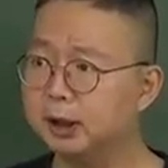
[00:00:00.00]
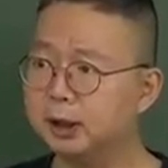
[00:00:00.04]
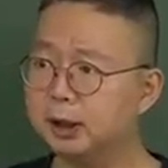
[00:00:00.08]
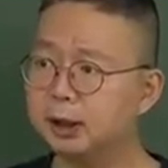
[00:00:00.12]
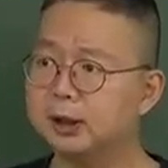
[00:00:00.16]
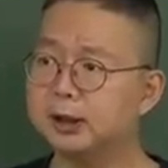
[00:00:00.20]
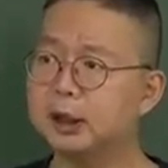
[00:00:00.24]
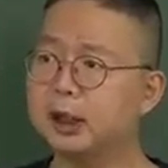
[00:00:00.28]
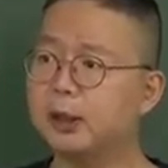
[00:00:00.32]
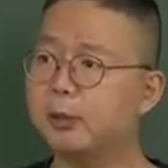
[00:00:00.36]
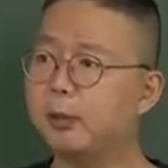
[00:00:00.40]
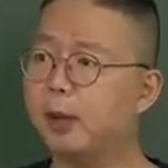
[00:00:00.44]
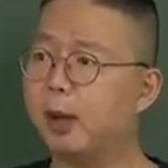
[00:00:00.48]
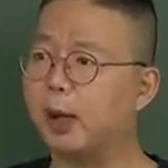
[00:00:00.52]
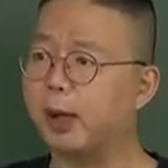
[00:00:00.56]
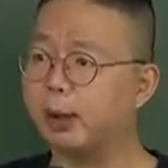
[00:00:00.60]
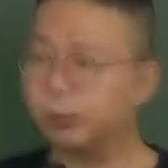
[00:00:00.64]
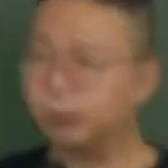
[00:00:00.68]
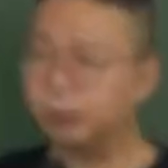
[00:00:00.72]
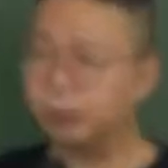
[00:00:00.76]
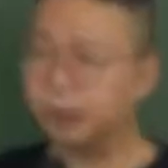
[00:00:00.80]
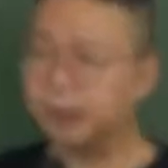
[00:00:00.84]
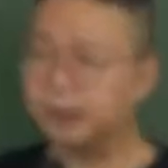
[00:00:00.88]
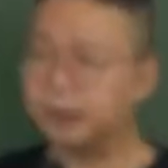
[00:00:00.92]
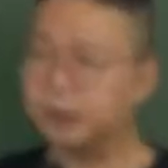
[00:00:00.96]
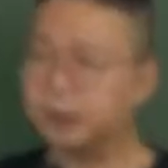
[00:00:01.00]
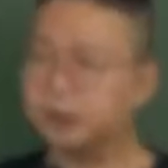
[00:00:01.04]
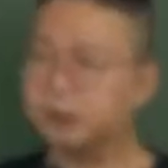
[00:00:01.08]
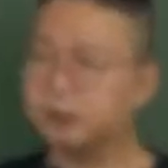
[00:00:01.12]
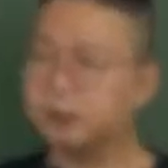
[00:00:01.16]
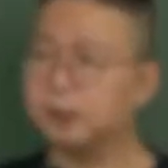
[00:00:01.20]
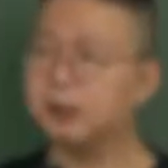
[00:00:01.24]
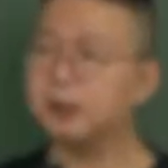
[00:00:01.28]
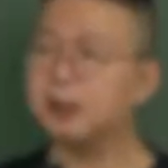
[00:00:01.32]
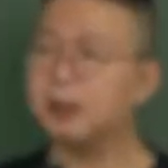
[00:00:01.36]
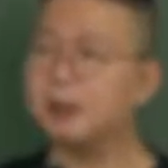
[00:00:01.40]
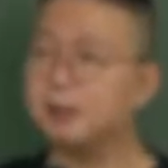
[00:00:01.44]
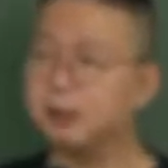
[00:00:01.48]
그 사람이 외국에
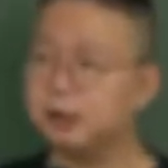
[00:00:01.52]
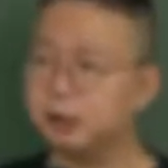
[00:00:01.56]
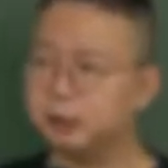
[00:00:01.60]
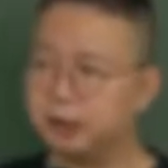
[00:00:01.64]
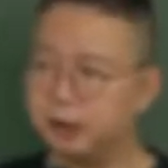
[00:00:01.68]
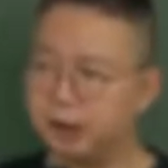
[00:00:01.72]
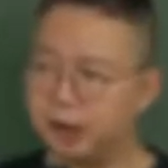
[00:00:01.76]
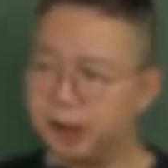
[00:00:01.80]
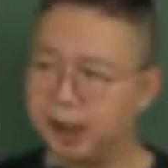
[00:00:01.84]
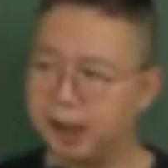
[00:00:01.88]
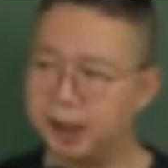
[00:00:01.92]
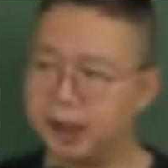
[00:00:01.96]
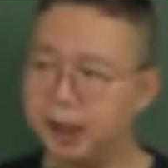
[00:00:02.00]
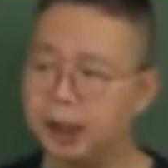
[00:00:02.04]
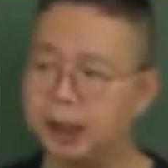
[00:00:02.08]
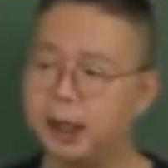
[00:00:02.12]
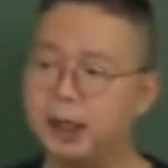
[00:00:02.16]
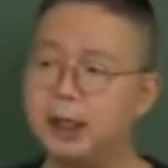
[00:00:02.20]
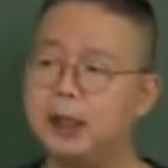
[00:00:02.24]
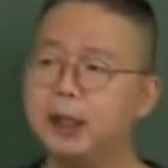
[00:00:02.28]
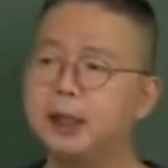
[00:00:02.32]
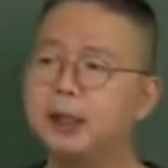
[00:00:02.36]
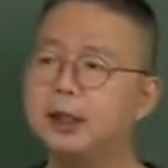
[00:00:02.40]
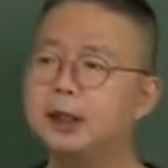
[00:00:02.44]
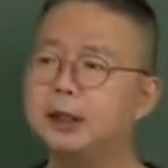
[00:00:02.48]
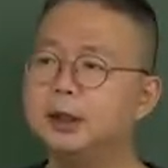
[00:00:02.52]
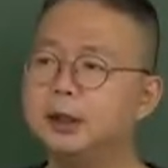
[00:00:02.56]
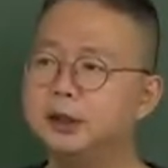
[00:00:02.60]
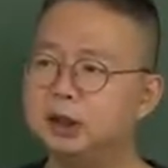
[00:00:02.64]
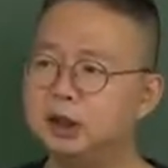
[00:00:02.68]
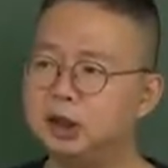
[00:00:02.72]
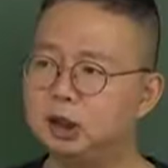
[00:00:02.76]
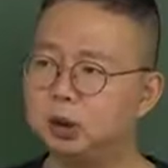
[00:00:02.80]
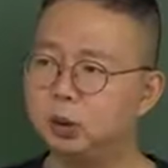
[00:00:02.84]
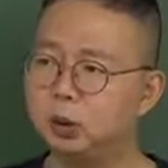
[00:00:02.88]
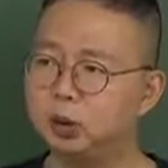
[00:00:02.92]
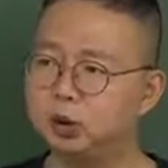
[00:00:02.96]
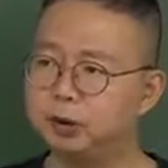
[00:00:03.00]
있었으면 30일 내에
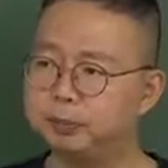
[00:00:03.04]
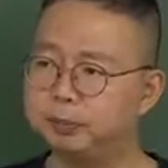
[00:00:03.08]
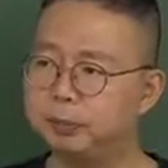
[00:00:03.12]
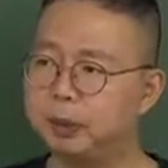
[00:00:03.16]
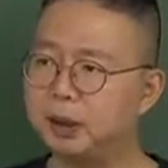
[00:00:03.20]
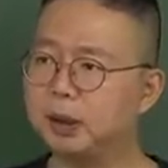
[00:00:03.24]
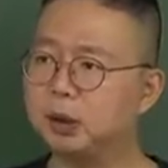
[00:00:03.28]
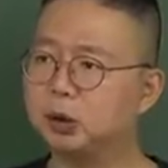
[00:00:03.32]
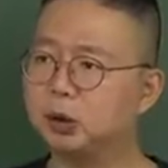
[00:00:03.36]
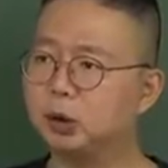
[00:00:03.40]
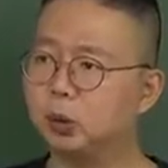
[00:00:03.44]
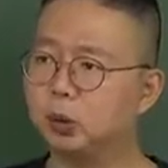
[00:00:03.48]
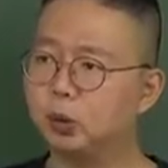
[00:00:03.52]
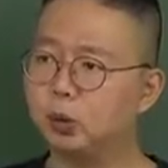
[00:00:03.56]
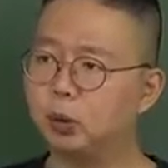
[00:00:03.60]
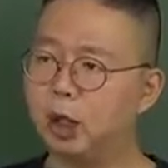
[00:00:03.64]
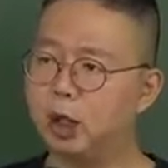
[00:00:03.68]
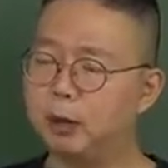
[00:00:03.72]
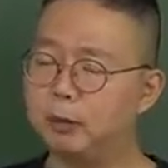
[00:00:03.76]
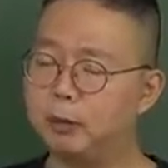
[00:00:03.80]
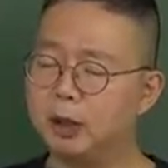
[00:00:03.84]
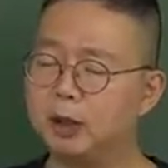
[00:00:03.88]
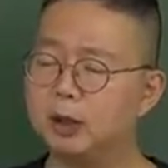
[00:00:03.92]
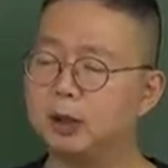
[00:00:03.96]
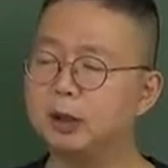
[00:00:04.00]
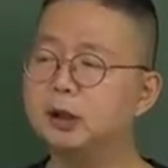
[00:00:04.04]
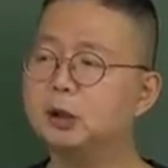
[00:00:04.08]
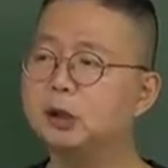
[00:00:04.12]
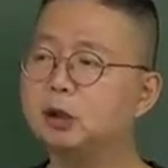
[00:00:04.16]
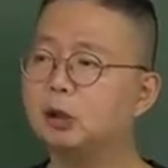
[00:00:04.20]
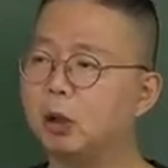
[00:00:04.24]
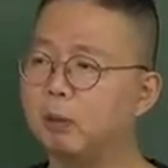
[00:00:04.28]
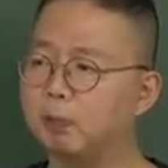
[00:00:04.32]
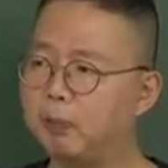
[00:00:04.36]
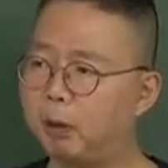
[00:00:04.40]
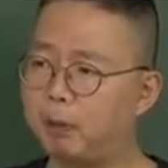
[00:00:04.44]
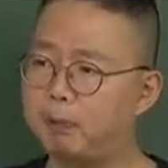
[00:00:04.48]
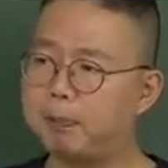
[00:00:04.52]
취소 심판을 청구하면은
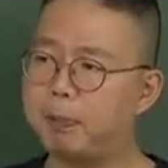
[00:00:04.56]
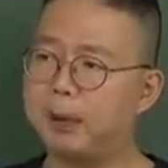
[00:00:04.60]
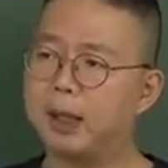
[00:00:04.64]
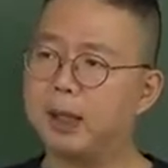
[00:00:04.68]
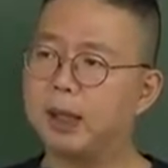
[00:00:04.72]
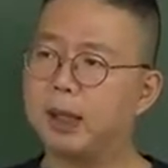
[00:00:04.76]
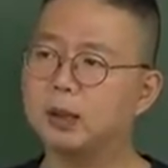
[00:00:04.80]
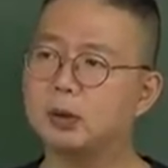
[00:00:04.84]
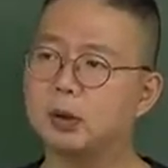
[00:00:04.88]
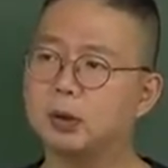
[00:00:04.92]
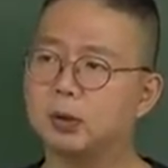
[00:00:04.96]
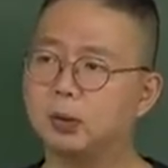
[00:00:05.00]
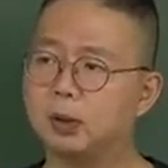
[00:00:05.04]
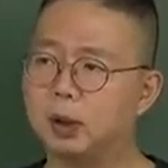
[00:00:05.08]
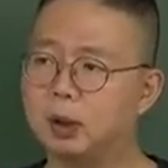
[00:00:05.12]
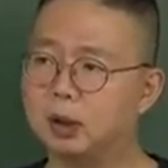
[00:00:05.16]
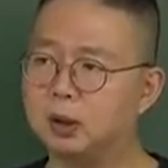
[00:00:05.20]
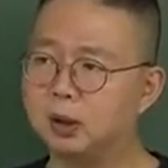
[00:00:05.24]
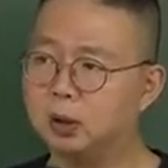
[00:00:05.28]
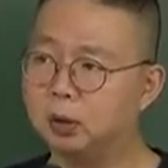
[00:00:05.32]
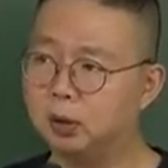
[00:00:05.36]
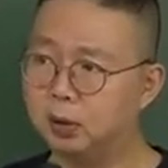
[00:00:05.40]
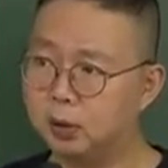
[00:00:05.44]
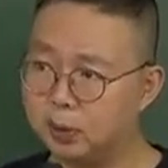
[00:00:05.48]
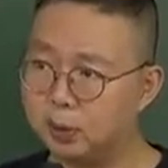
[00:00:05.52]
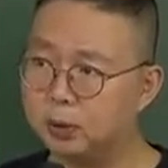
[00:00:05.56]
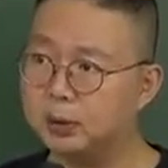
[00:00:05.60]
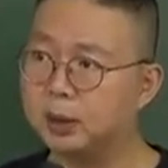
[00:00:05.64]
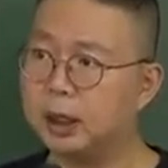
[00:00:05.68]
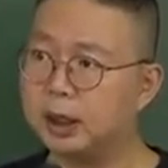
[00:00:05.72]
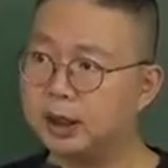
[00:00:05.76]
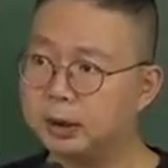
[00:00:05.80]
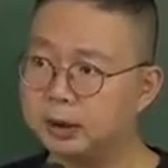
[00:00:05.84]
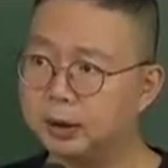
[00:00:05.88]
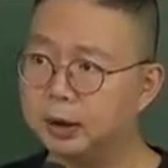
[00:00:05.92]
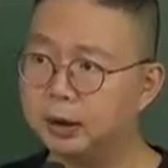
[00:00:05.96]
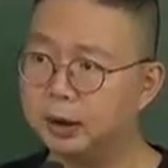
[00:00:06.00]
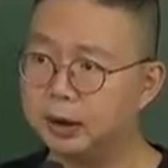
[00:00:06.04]
적법하게 청구한 걸로
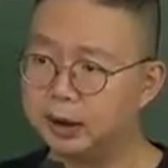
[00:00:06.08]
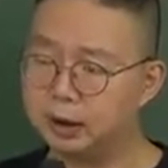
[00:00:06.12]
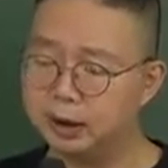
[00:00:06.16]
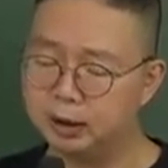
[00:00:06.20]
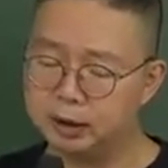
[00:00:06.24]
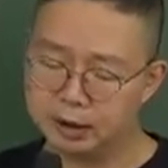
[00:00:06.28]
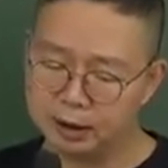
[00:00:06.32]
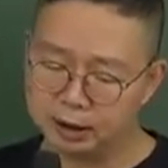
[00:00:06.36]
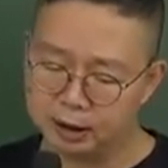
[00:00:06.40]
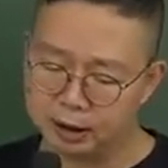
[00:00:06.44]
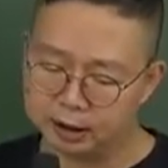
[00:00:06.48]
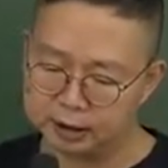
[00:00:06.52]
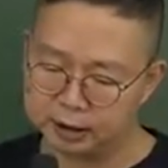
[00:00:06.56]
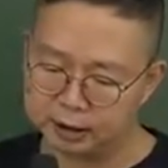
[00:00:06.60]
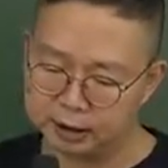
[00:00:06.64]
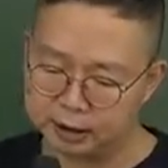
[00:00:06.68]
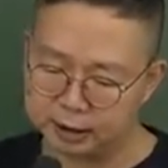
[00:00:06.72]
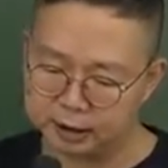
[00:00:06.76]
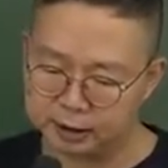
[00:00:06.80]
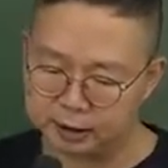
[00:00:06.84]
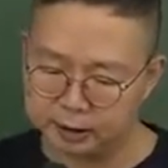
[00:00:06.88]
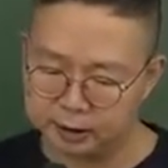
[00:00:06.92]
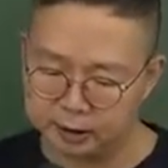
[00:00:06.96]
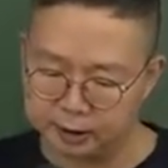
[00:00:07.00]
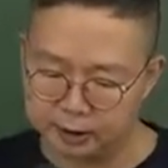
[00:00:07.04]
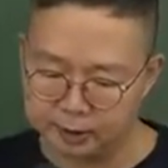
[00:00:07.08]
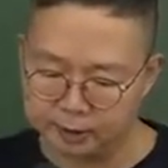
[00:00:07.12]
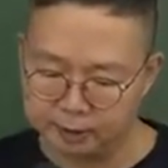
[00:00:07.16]
본다는 거예요. 아시겠죠?